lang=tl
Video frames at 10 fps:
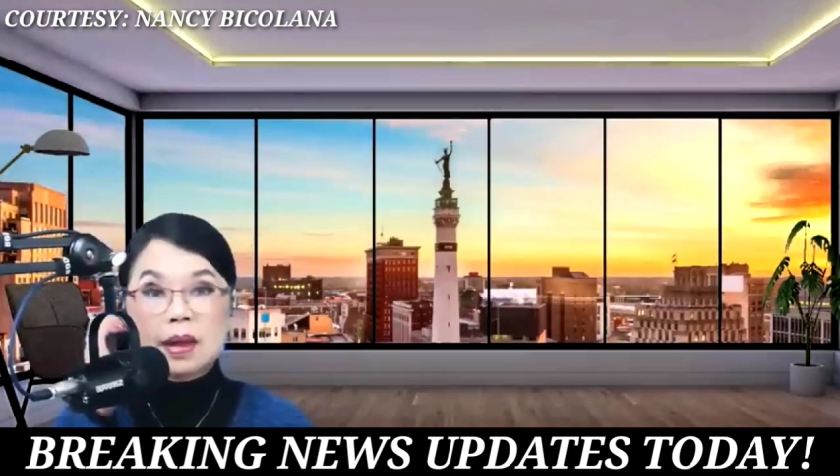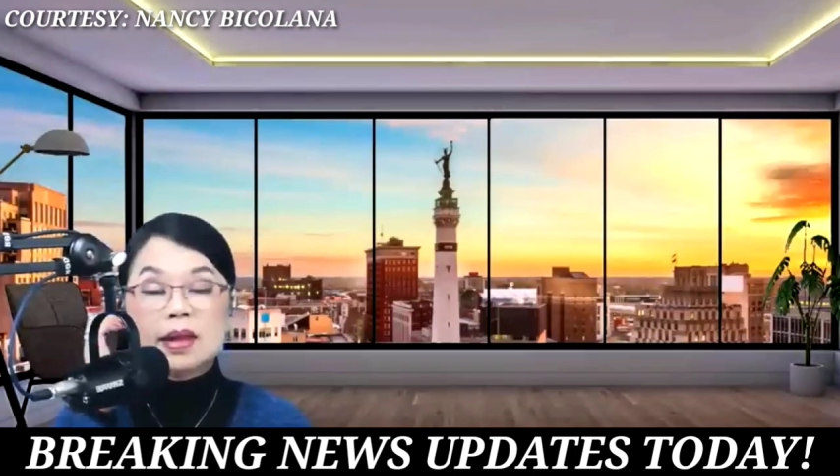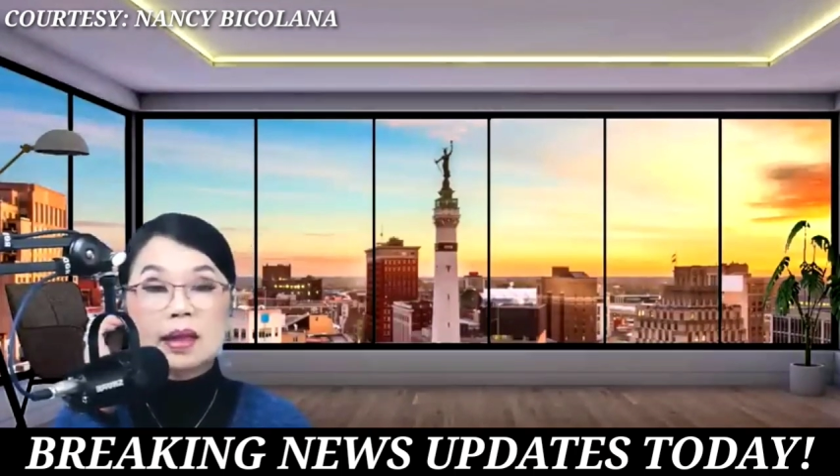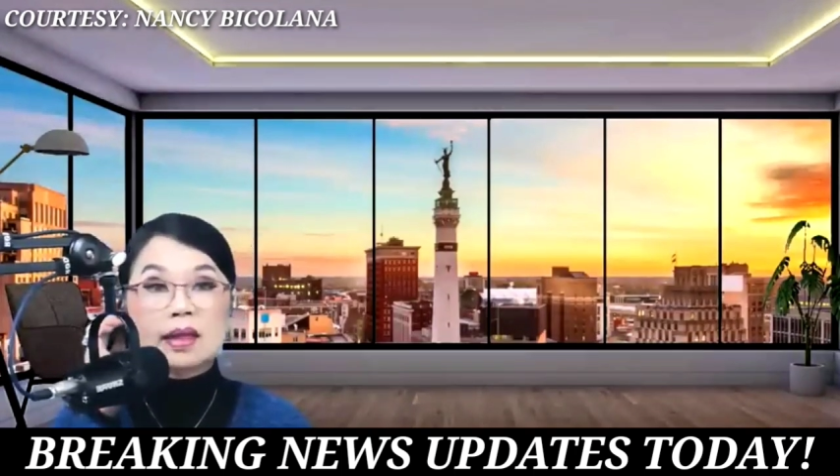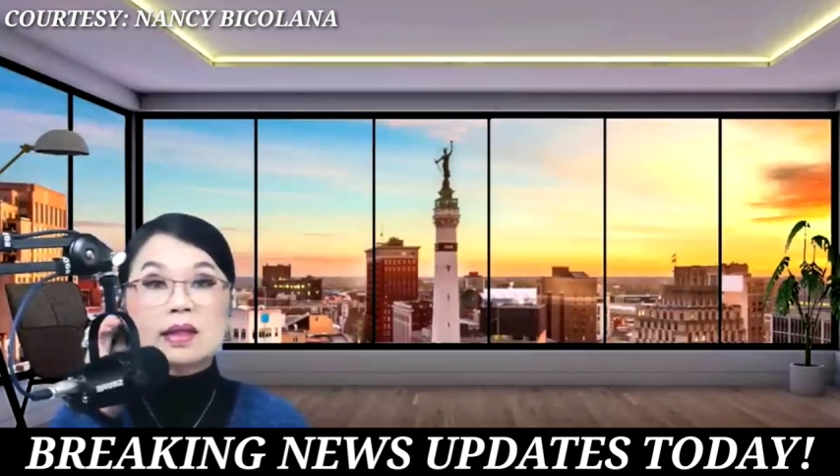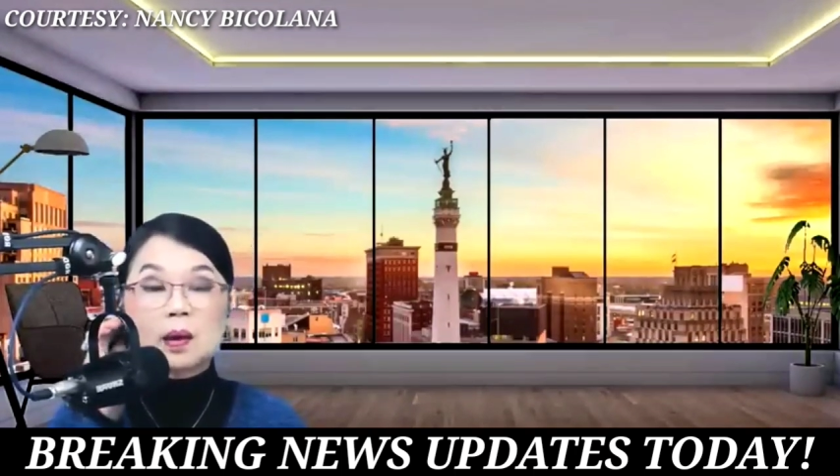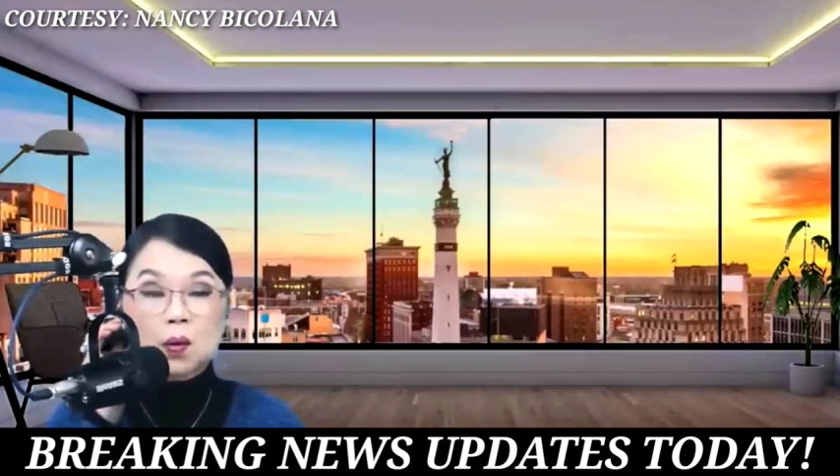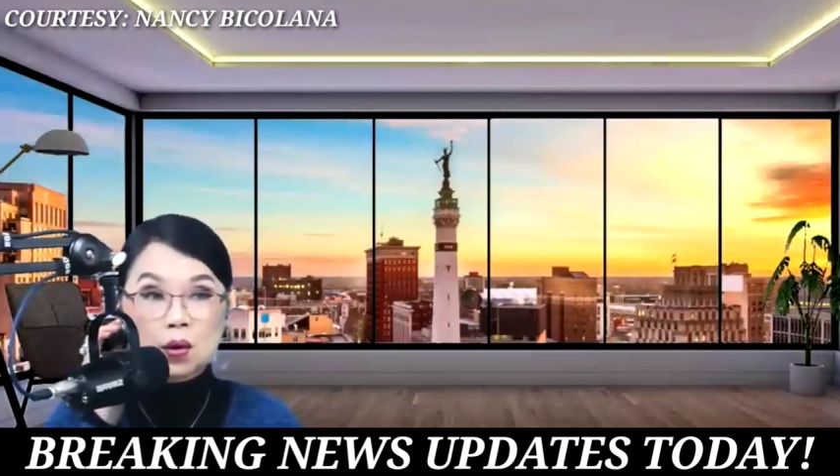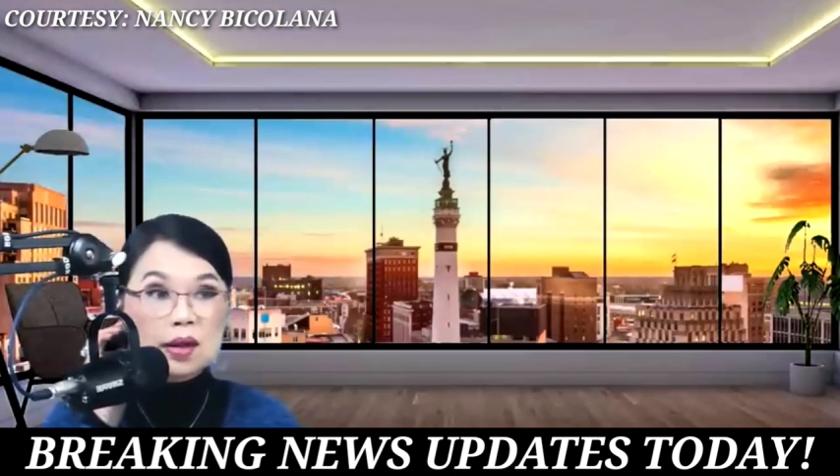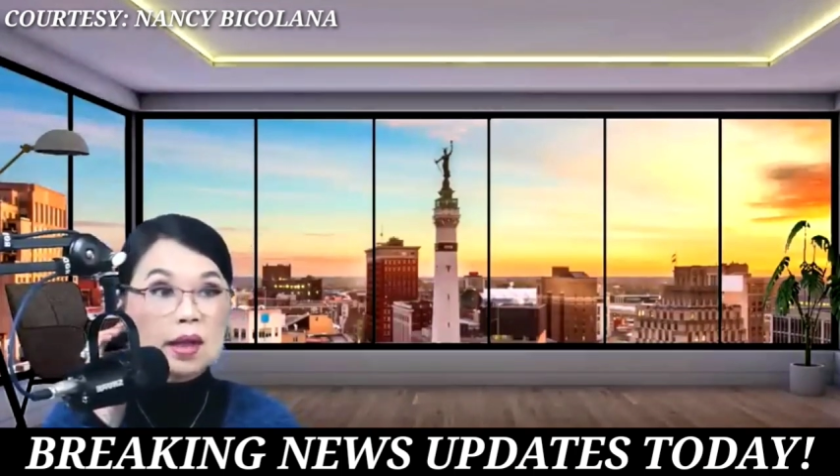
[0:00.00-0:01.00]
niya na
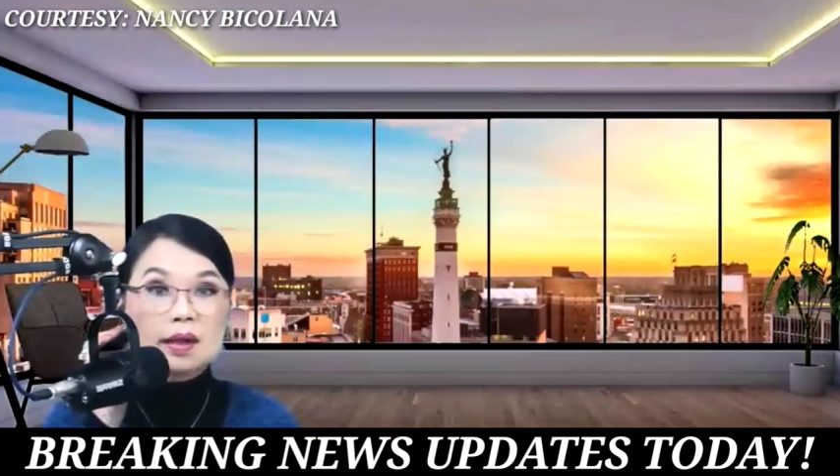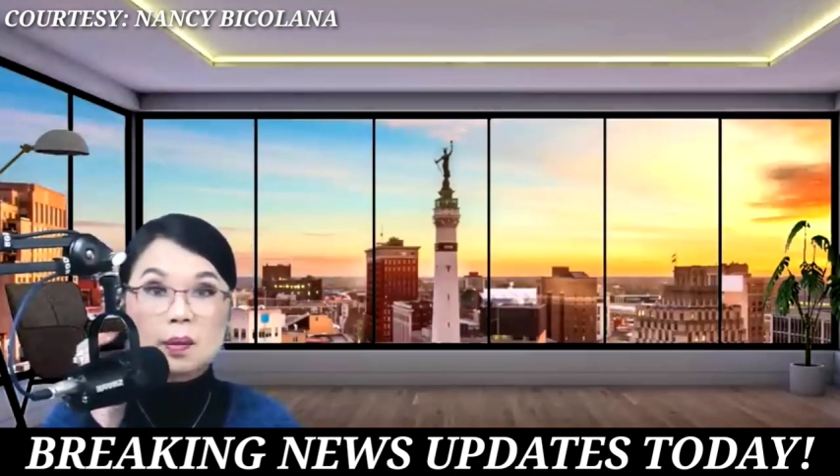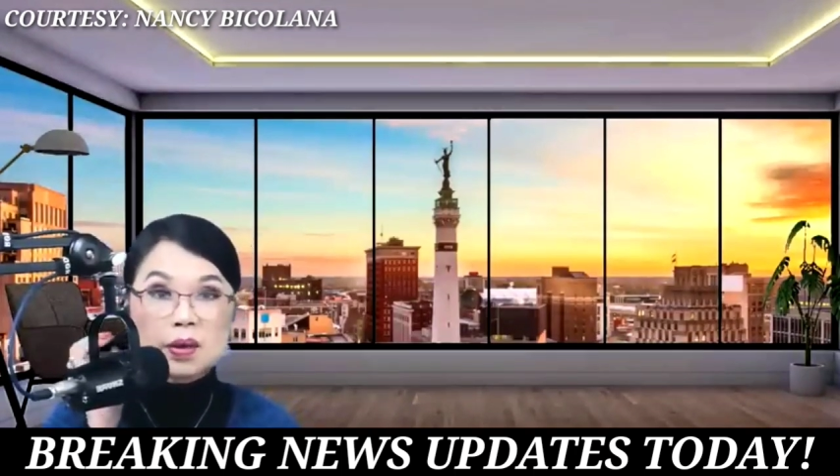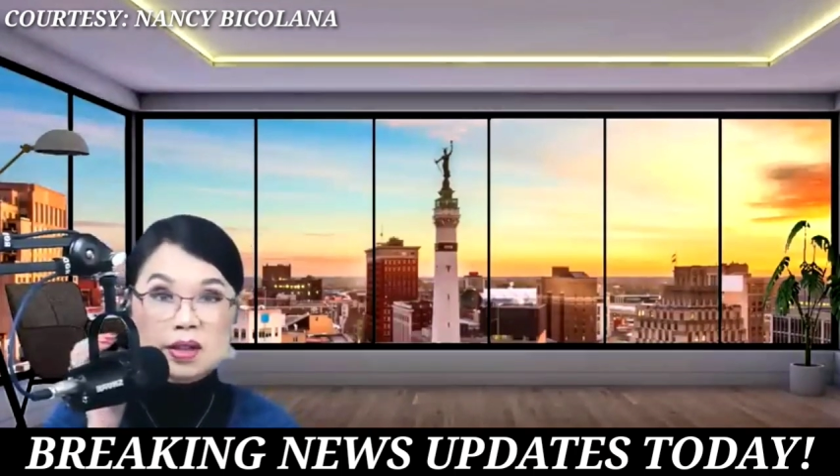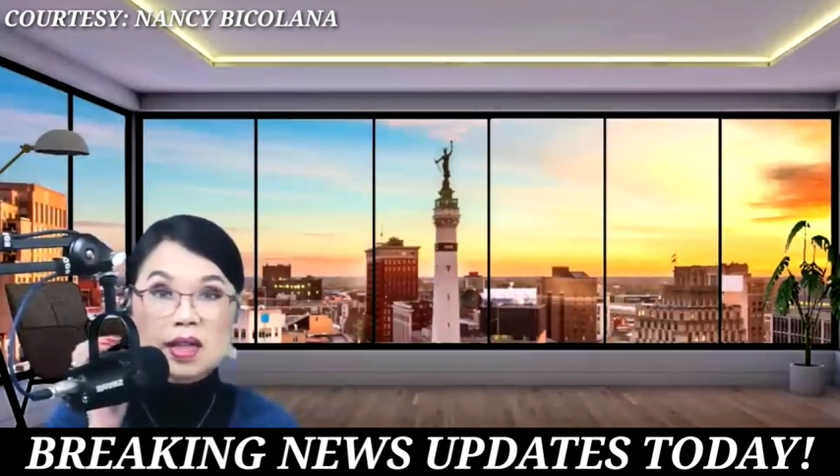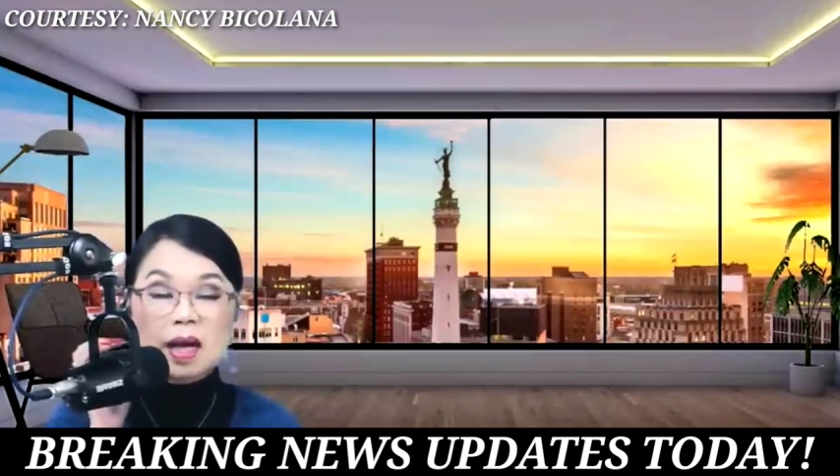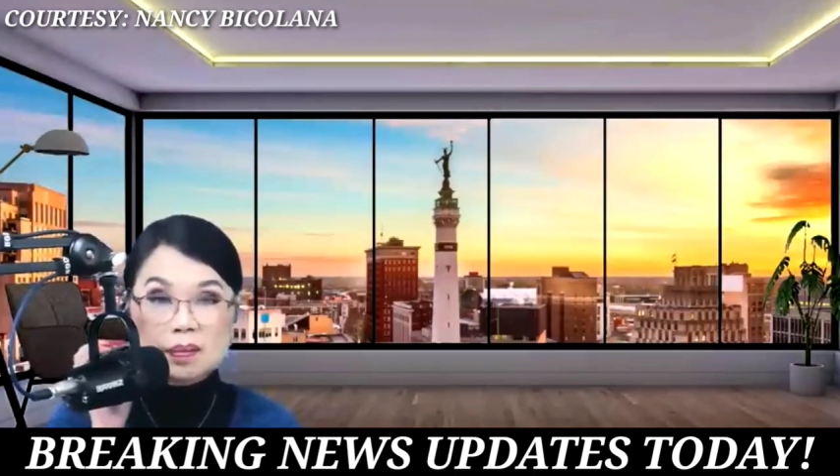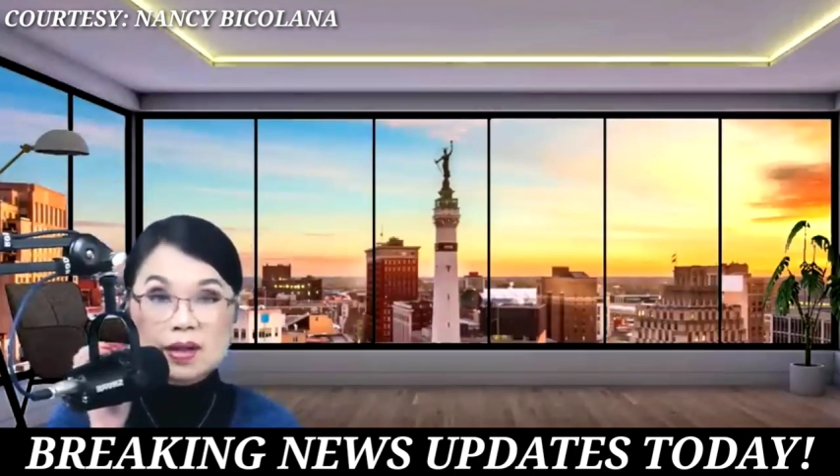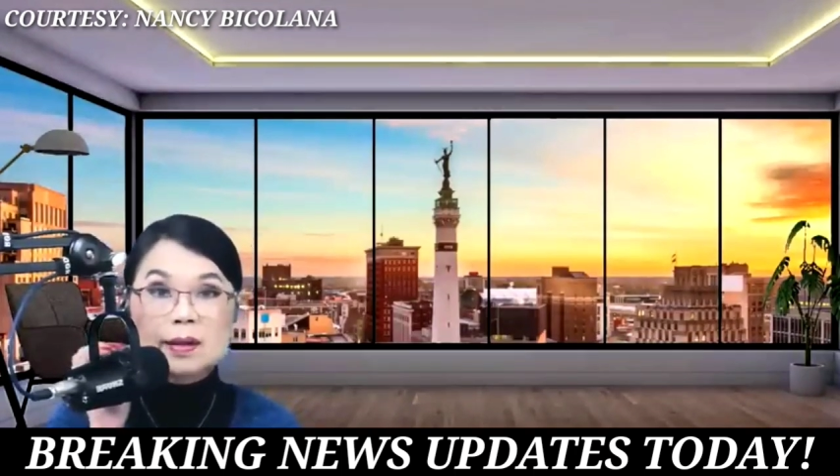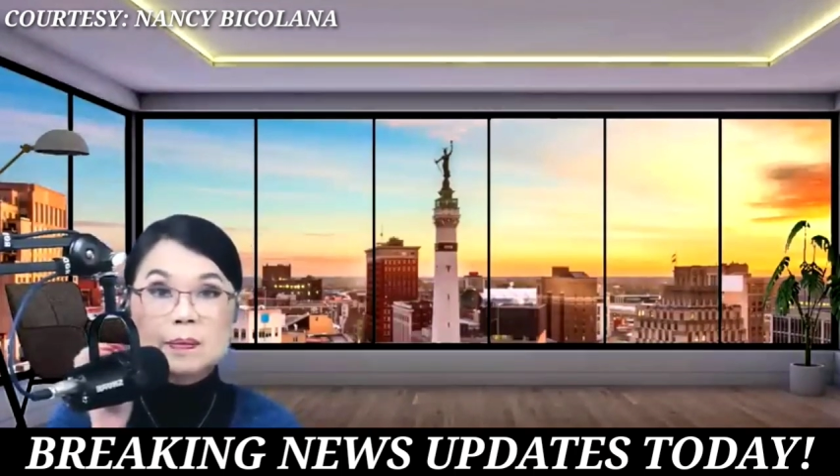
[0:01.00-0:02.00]
sangkot yan sa Percy
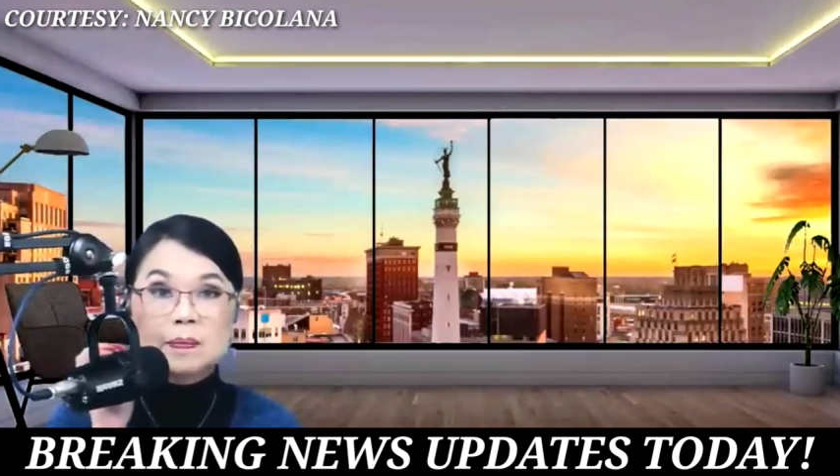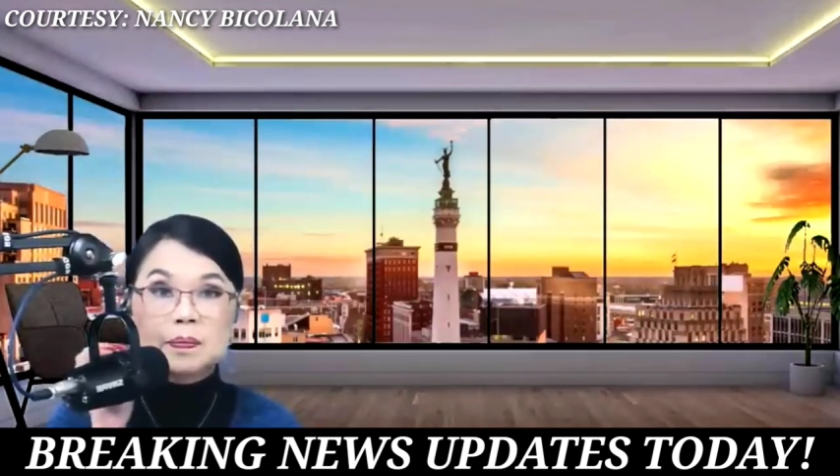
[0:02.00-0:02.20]
Lapid.